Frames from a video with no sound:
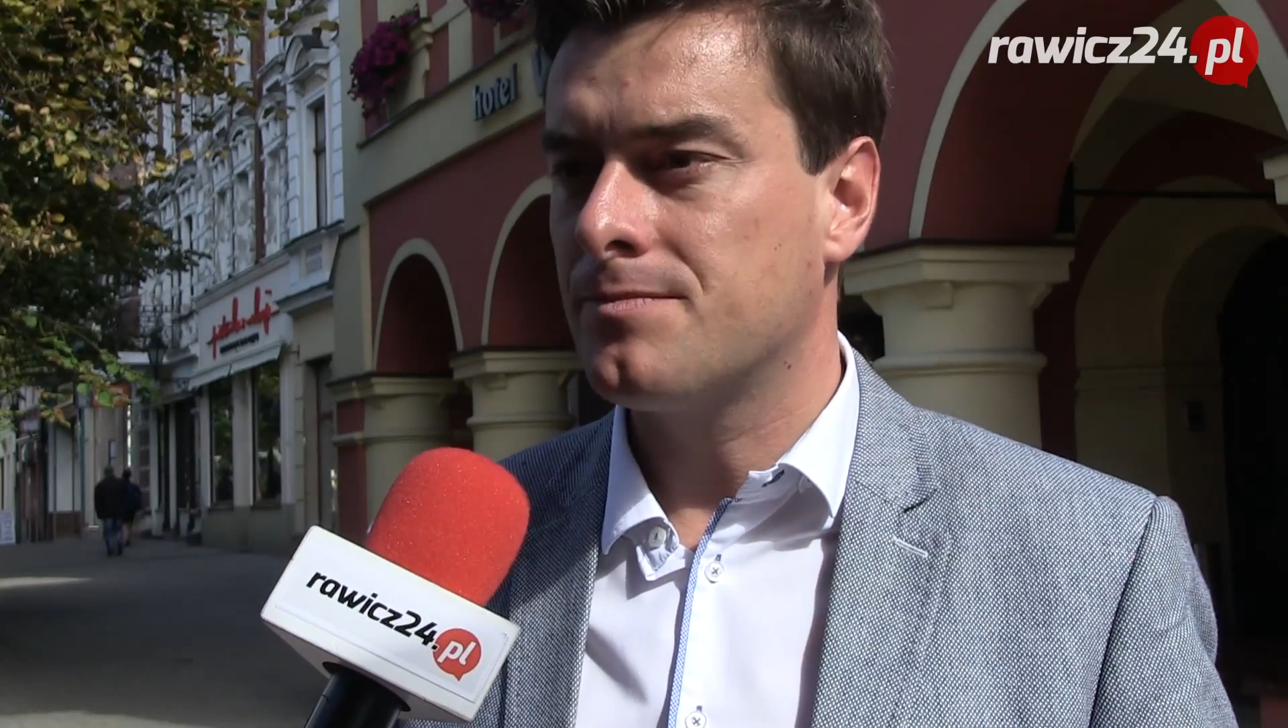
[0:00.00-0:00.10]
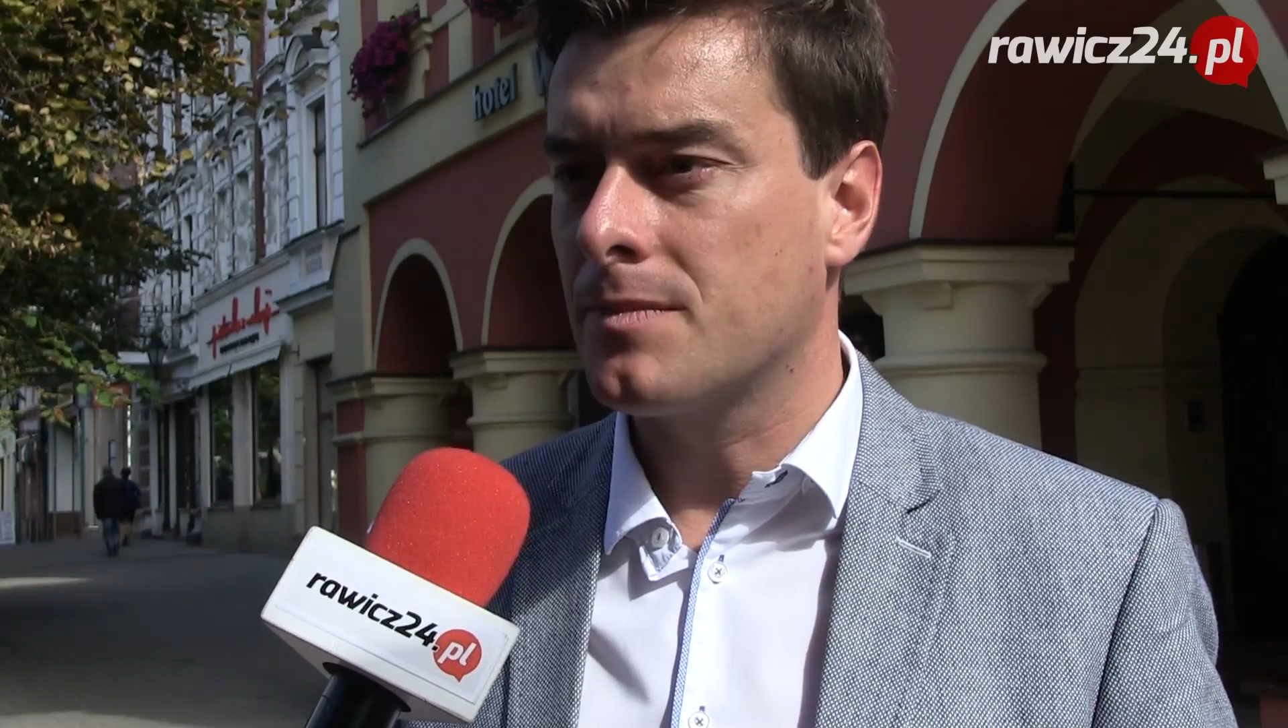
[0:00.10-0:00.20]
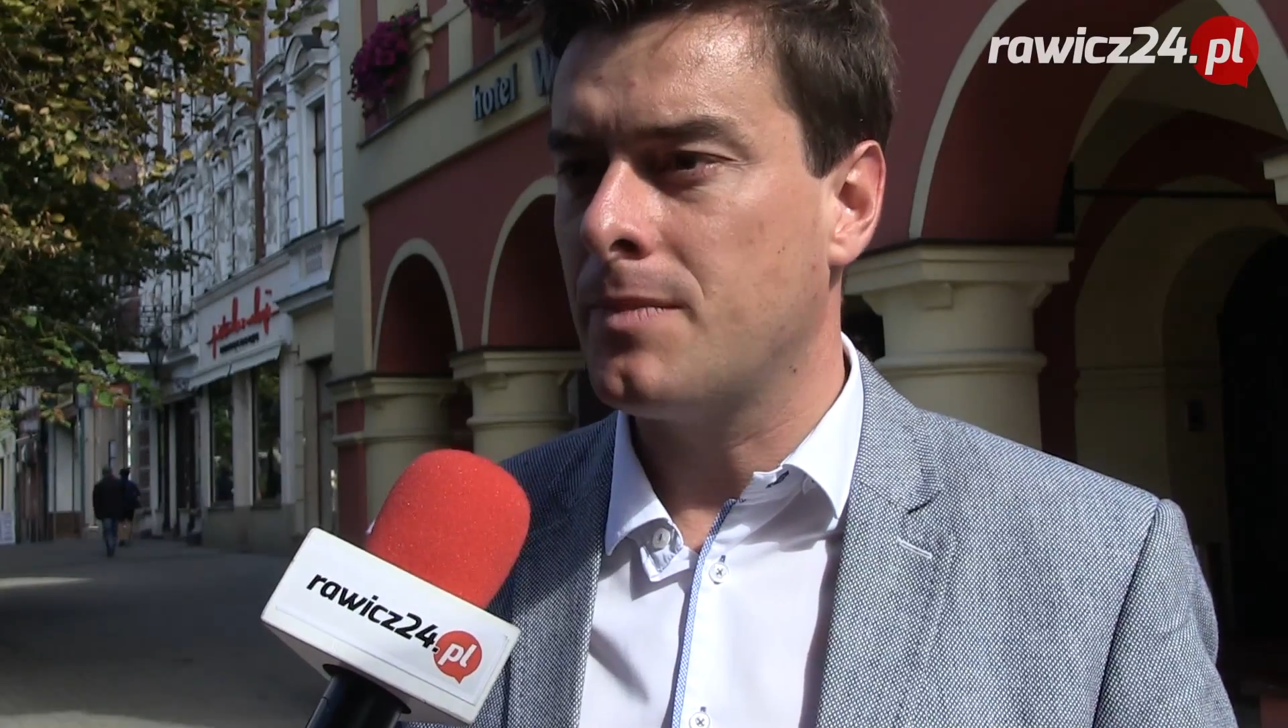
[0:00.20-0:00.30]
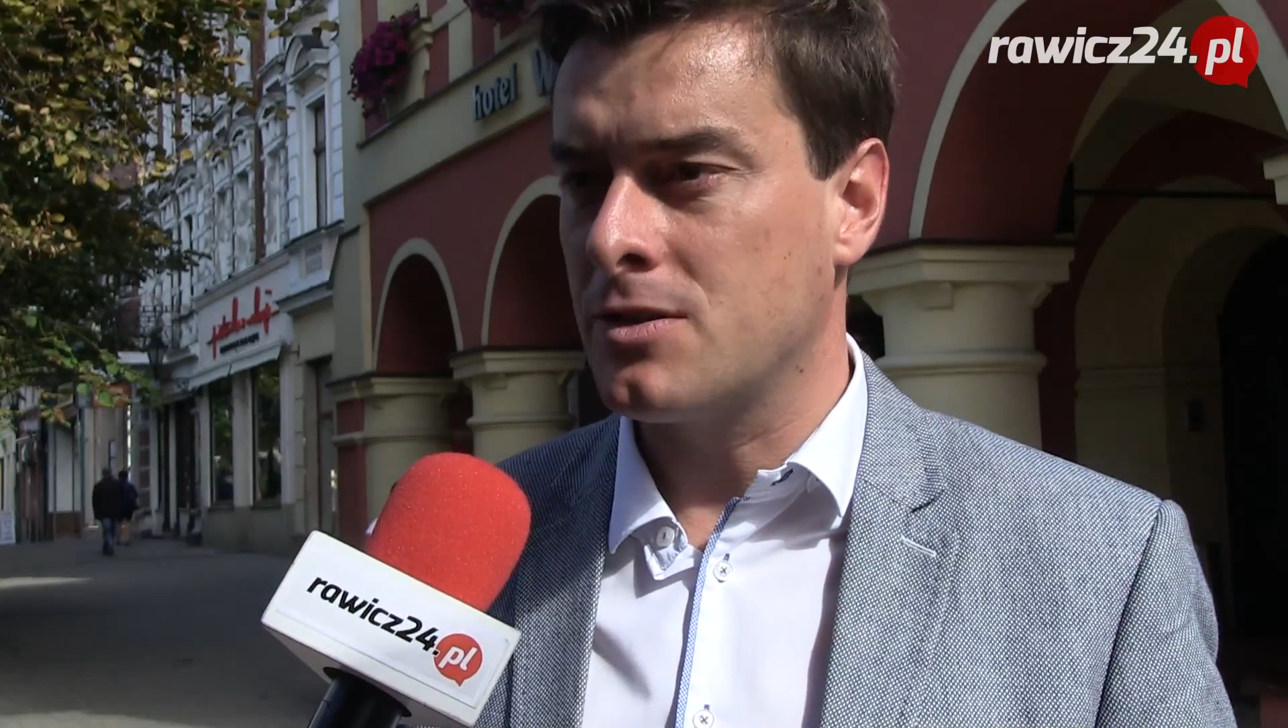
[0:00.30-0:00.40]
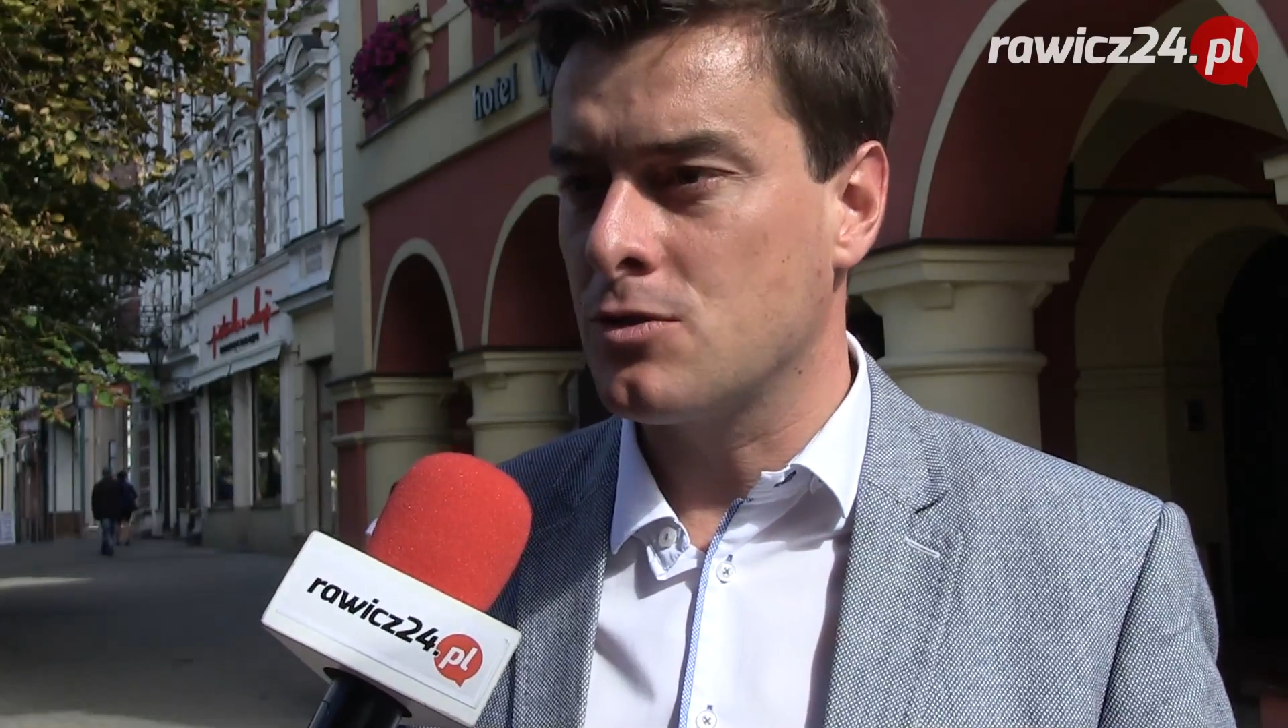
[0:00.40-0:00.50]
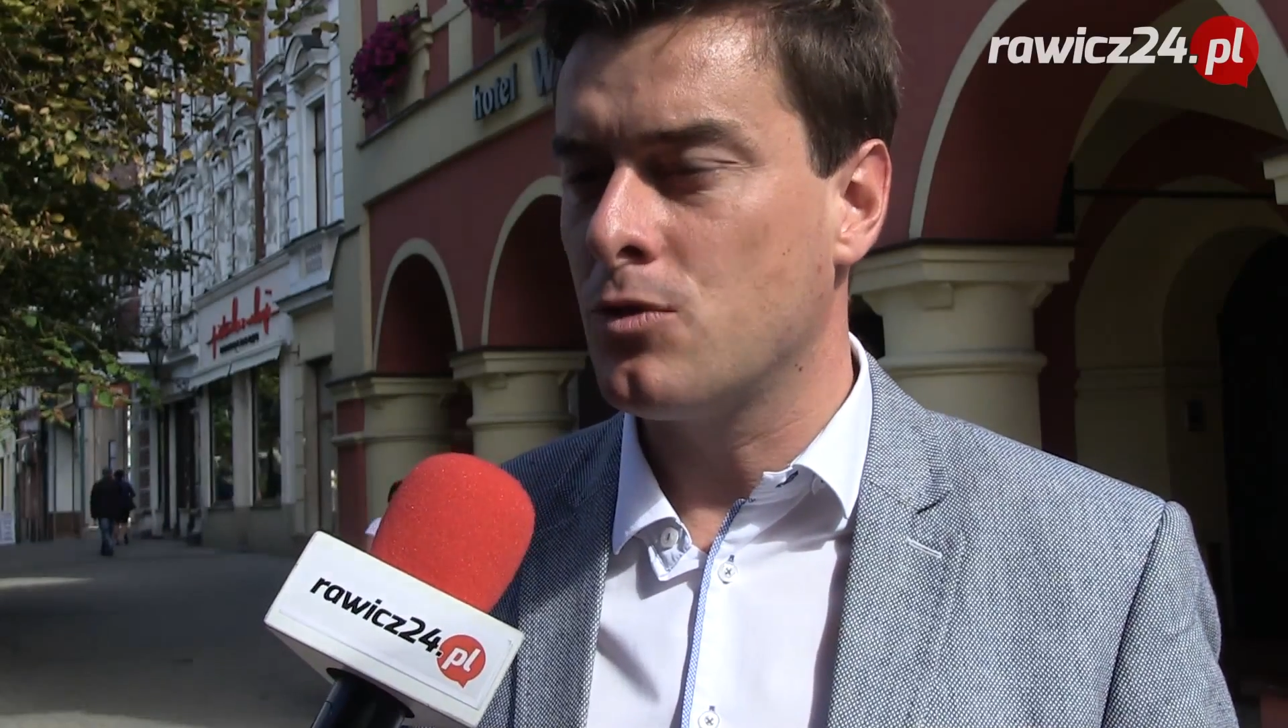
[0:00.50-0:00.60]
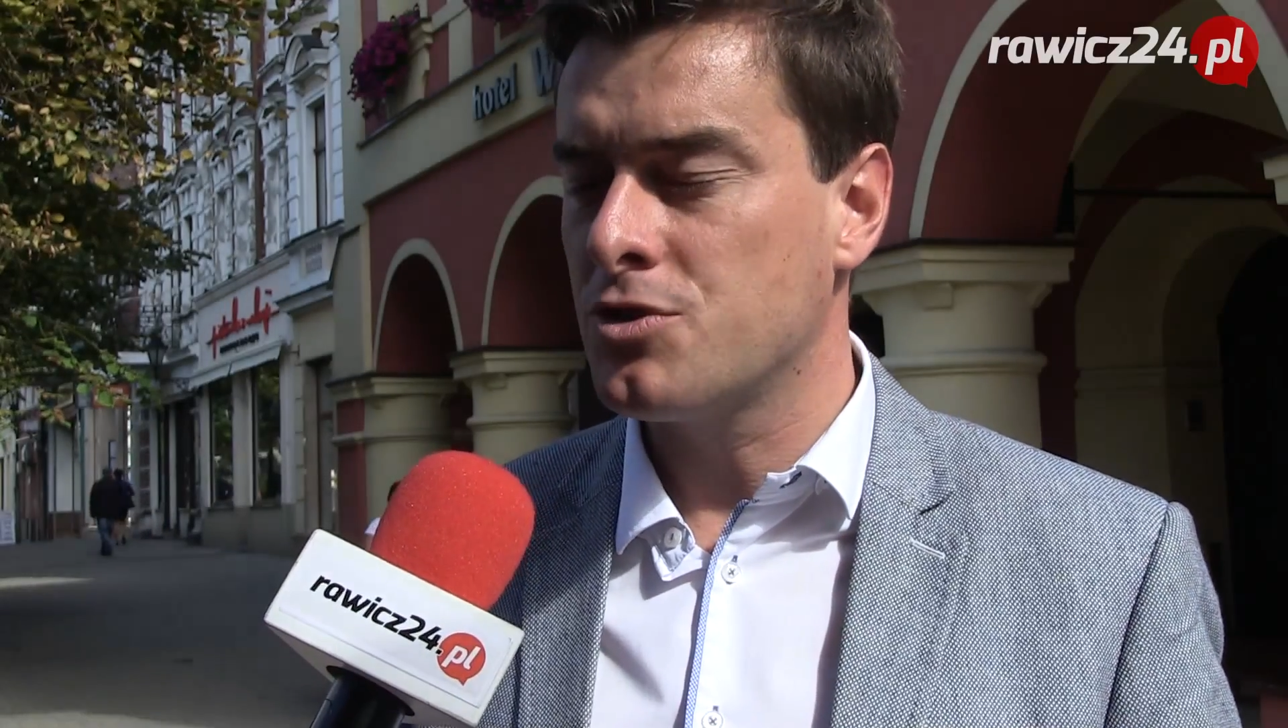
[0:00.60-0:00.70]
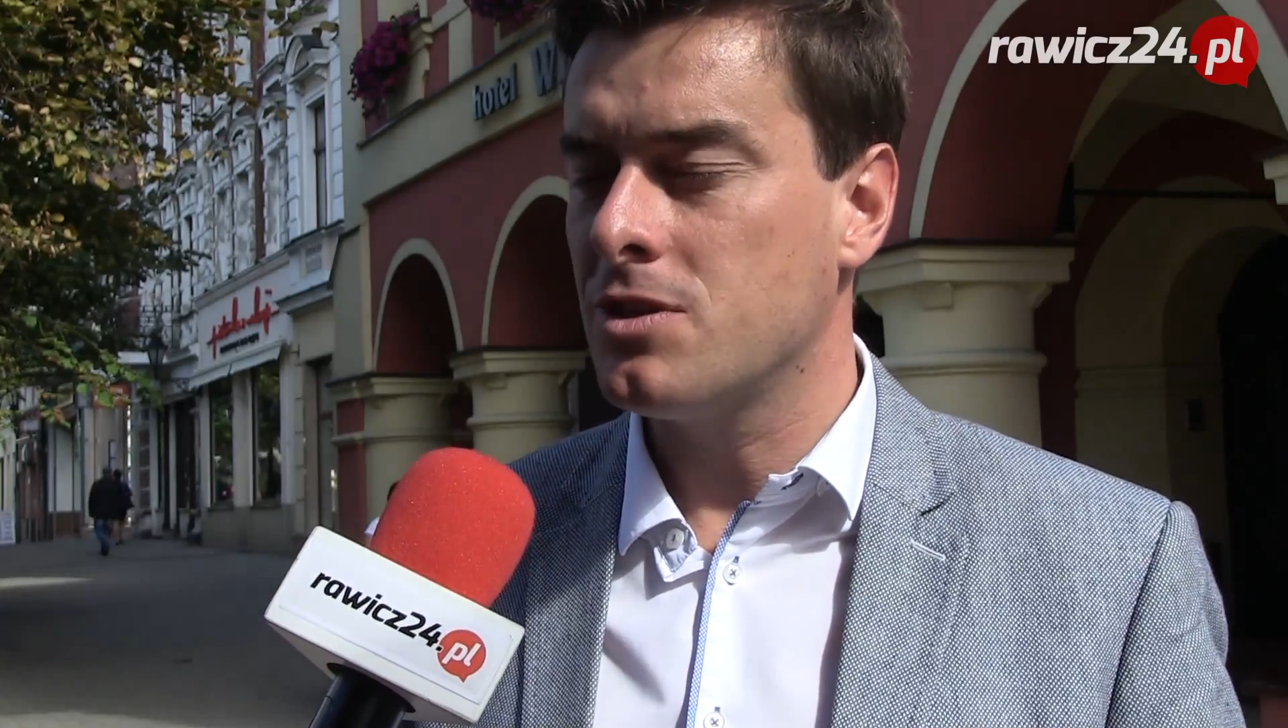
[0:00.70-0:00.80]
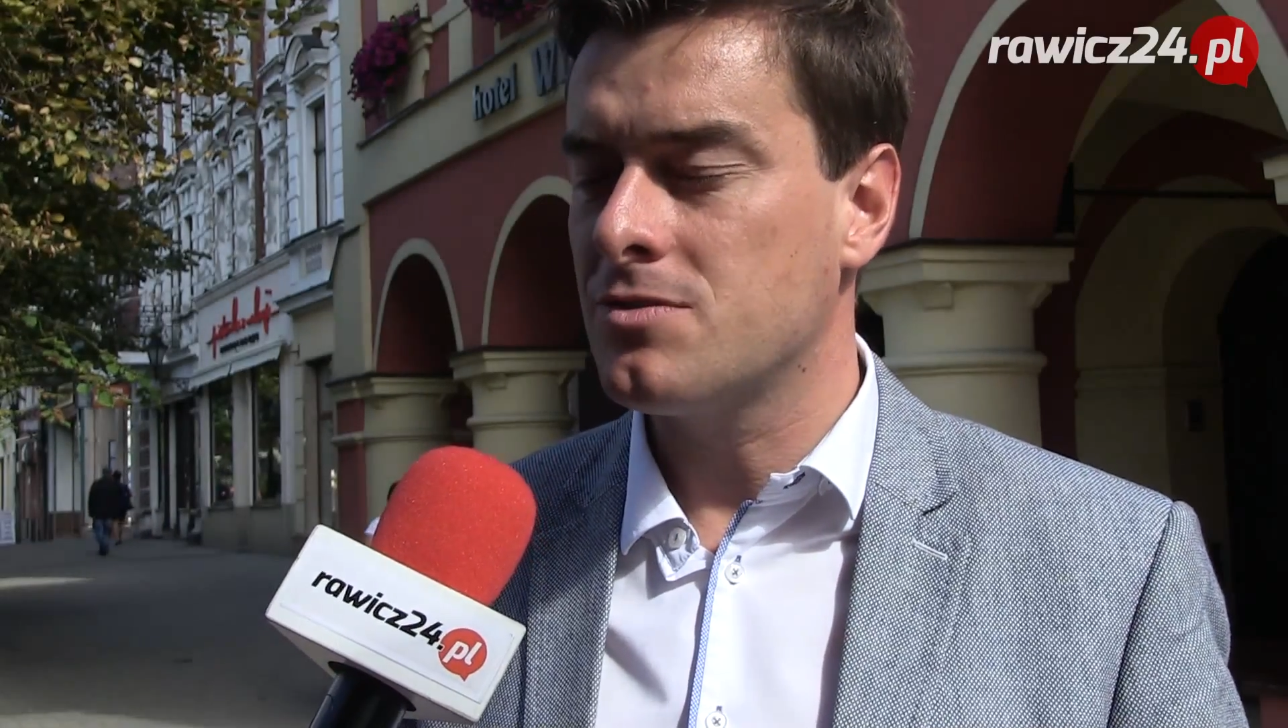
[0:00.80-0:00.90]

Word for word: bardzo głośna